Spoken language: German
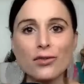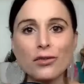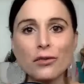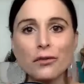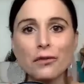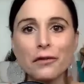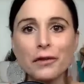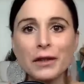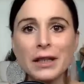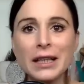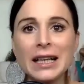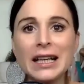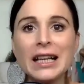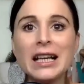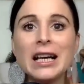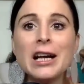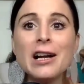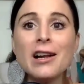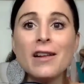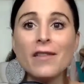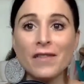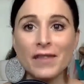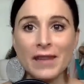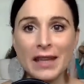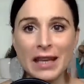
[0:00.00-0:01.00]
zu viel
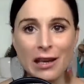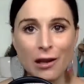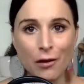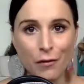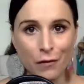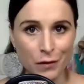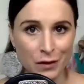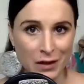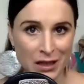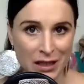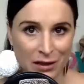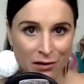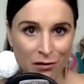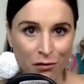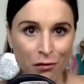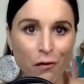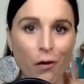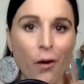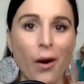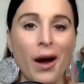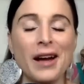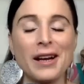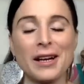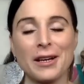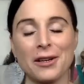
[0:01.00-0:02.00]
Nähe von ihnen
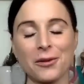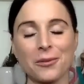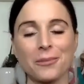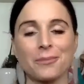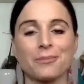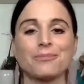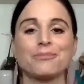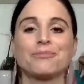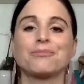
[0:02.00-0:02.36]
fordert.